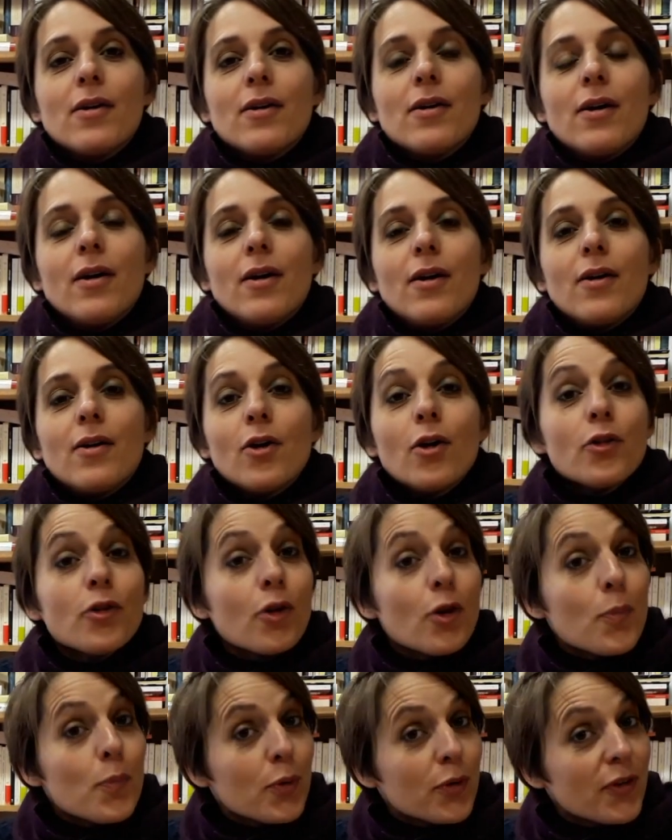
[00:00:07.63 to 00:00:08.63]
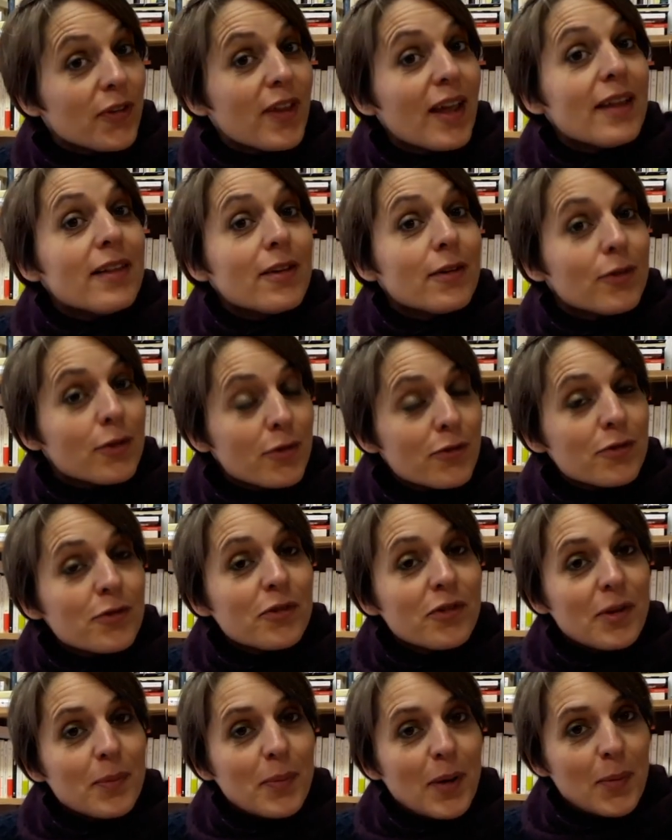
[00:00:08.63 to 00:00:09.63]
Euh, L'Anthropocène ne vous
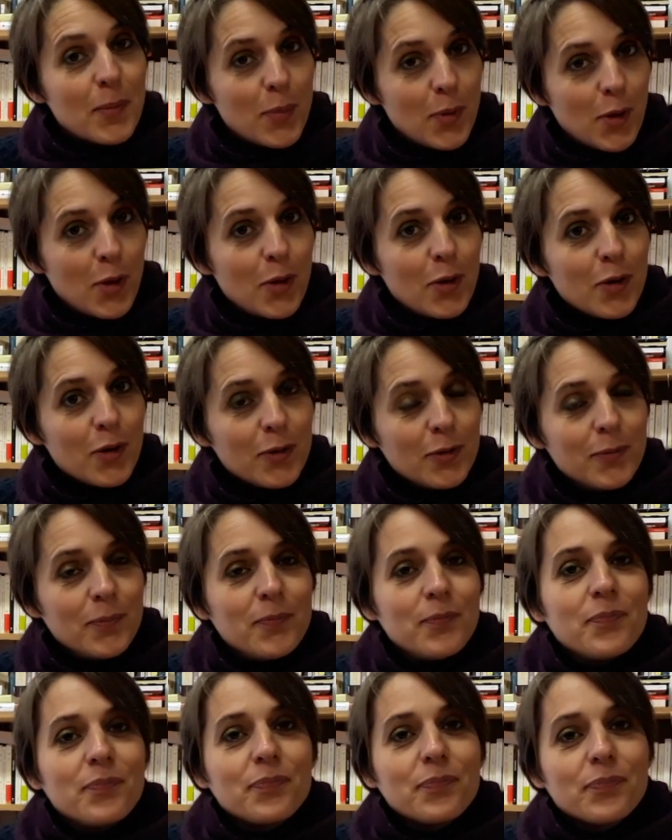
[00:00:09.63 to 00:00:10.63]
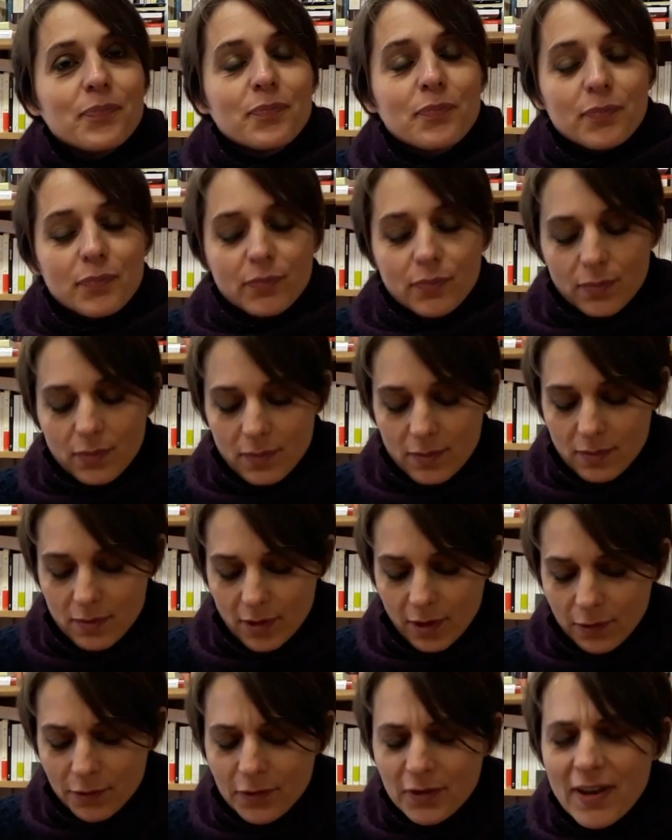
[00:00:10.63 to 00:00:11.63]
fait pas peur.
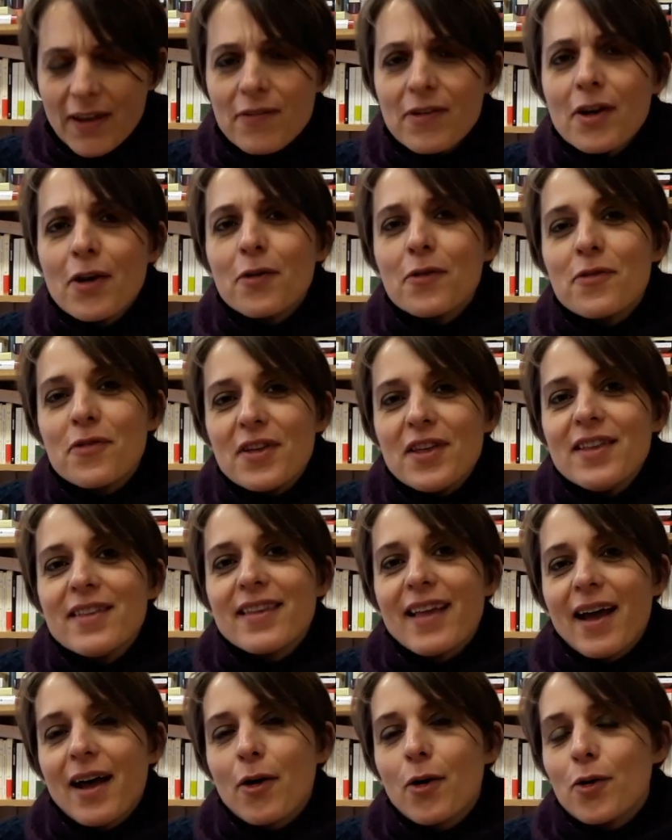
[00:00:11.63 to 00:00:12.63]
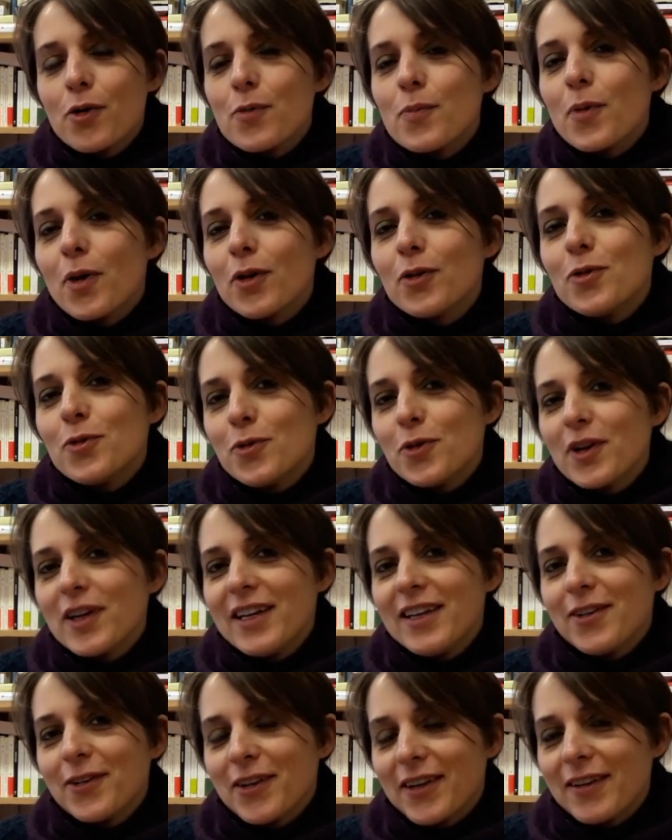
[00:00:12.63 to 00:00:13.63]
Vous avez envie d'un roman nourri
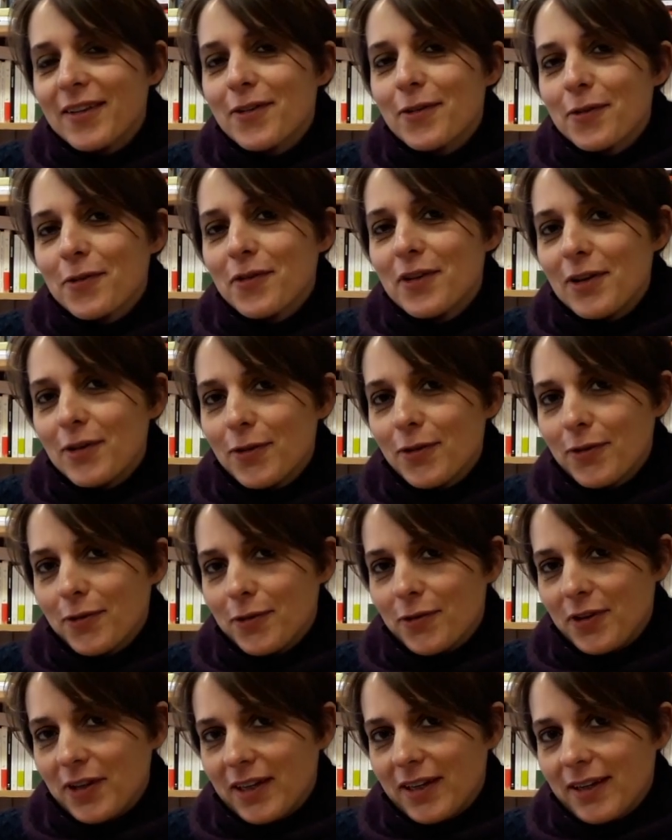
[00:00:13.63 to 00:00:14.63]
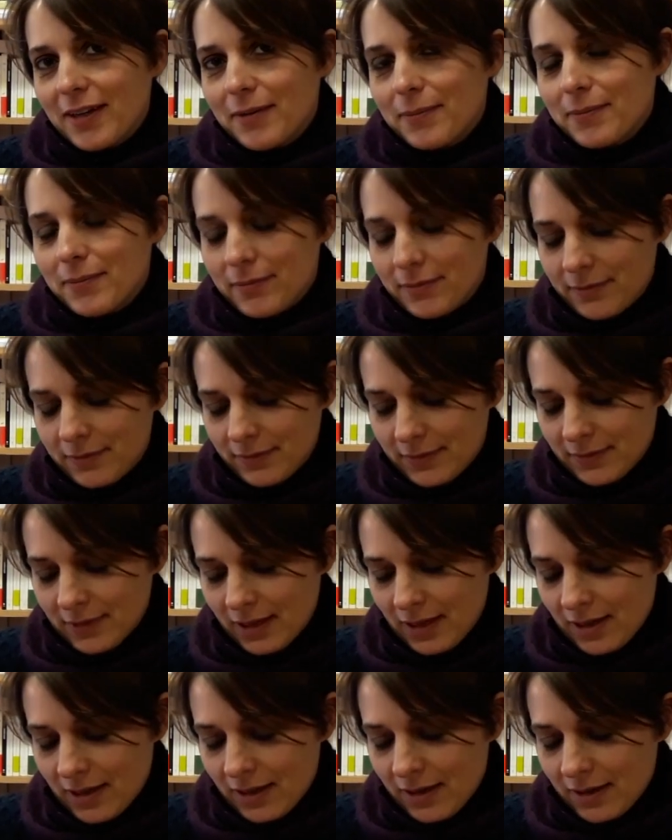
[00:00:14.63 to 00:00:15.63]
de questions philosophiques.
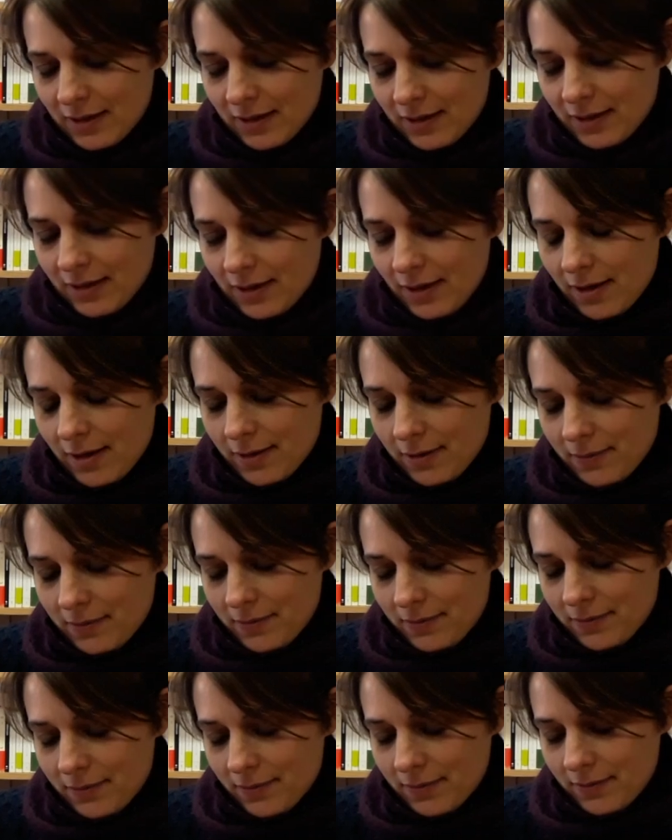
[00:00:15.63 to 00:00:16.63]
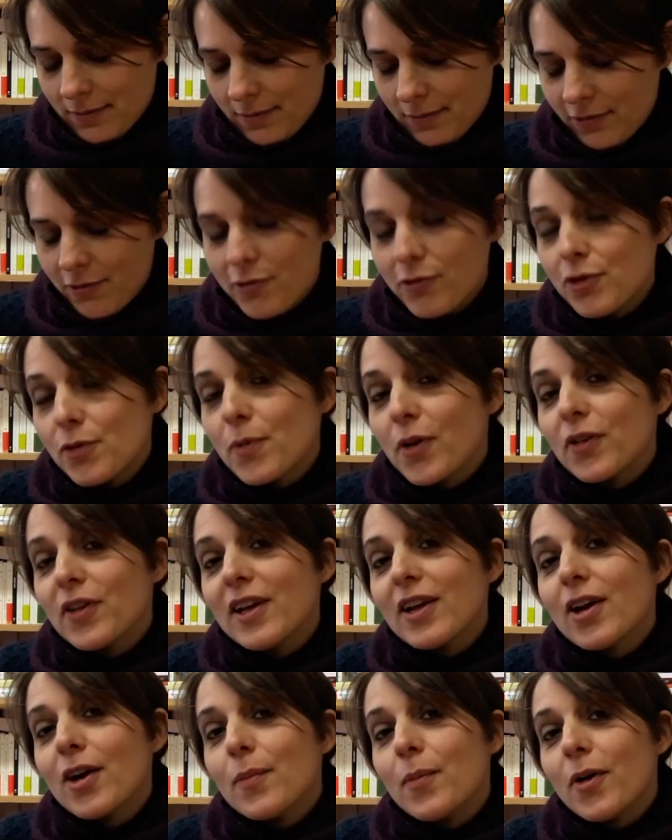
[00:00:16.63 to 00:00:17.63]
Euh, vous vous
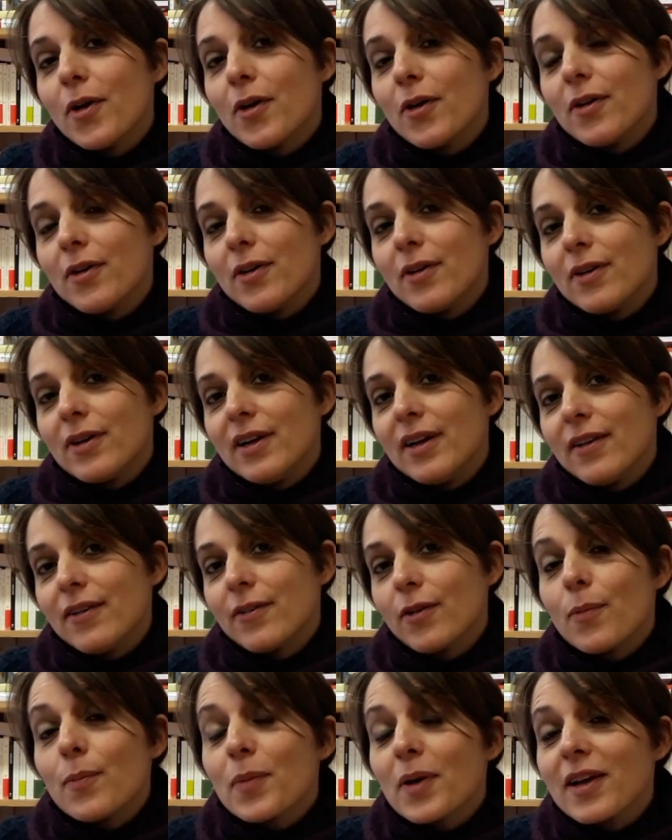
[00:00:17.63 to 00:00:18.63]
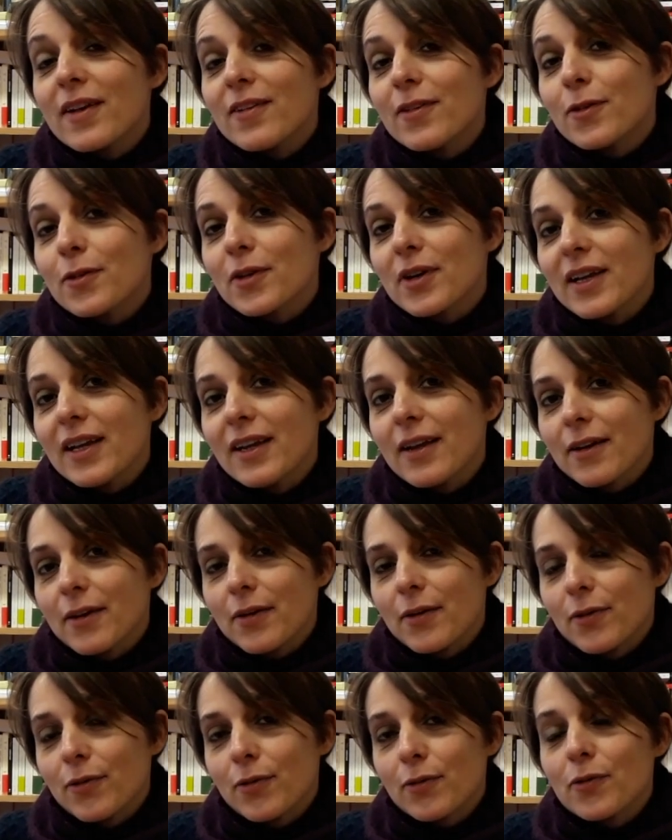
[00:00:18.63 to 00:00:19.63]
demandez comment les hommes préhistoriques
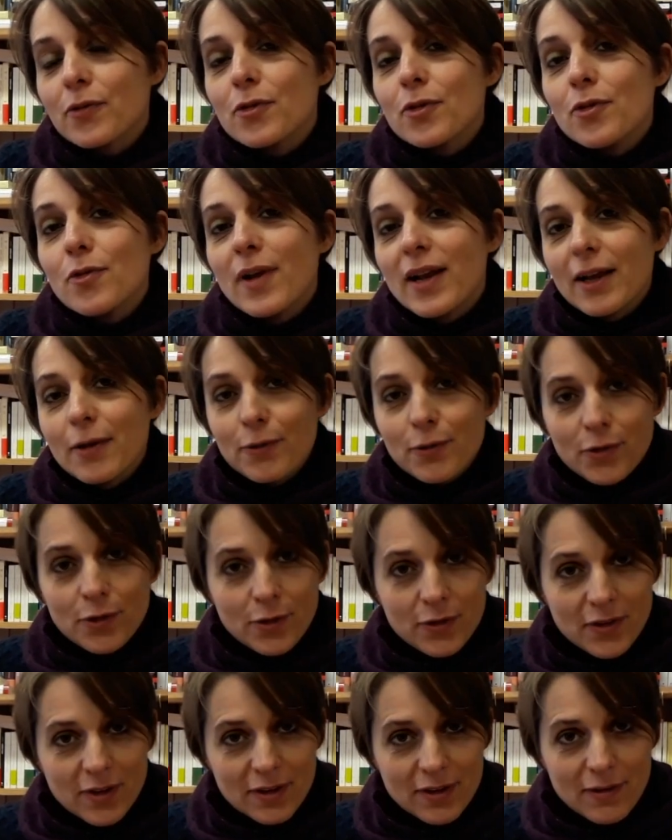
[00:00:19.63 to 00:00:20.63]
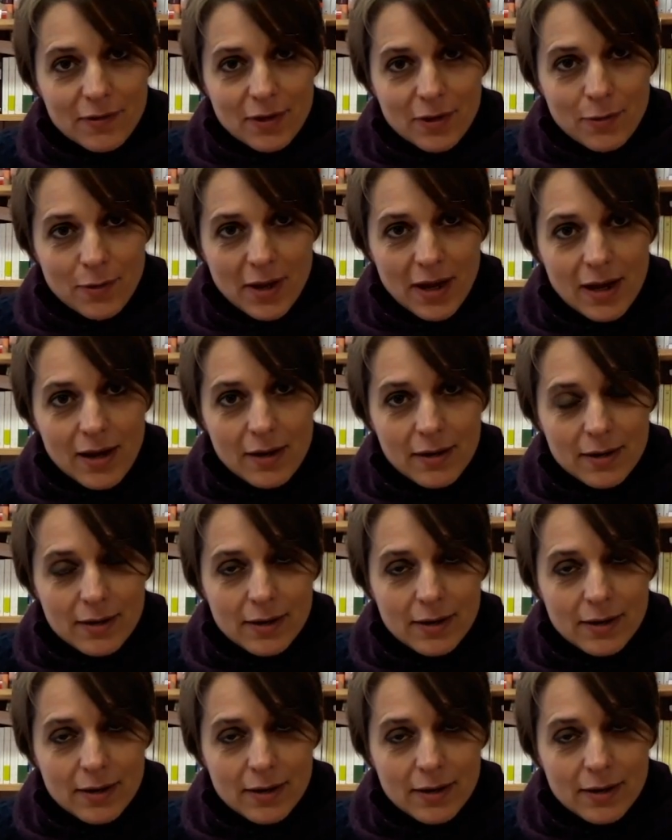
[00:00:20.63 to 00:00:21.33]
sont venus à la conscience individuelle.